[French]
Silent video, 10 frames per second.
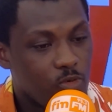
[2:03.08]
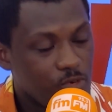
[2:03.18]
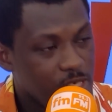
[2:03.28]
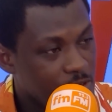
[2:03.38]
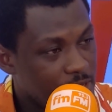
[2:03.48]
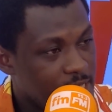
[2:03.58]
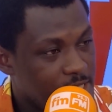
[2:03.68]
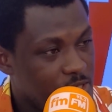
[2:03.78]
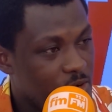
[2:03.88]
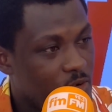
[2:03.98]

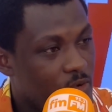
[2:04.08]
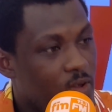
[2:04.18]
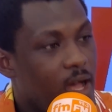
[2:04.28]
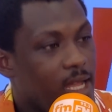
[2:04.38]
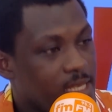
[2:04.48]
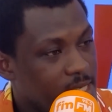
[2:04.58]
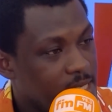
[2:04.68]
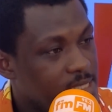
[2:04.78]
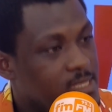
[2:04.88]
d'inondations en Guinée. Ce mm.